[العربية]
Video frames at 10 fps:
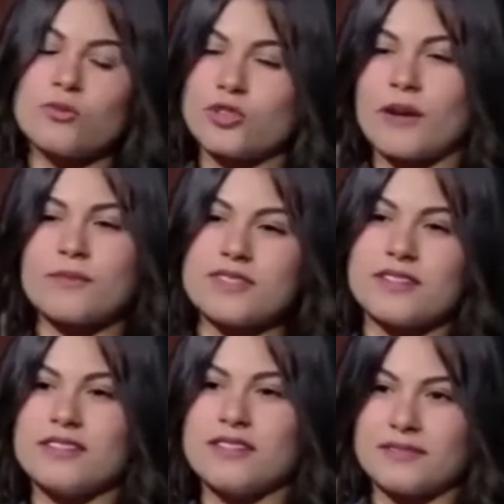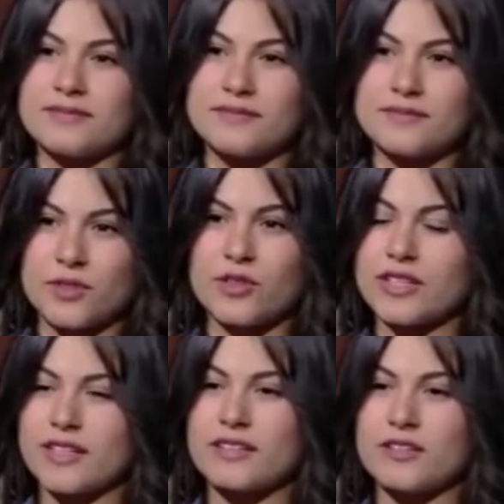هو متحمس جدا هتلعب إيه
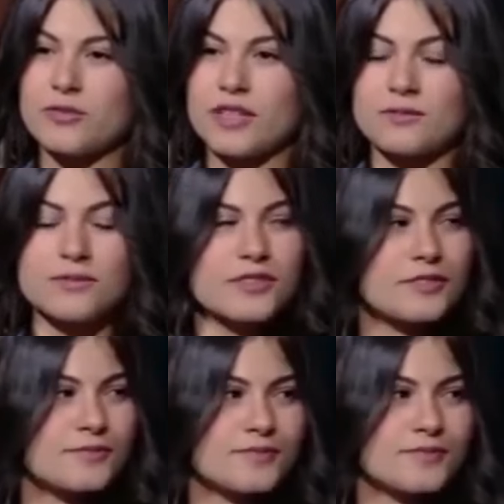شخصيه ايه متحمس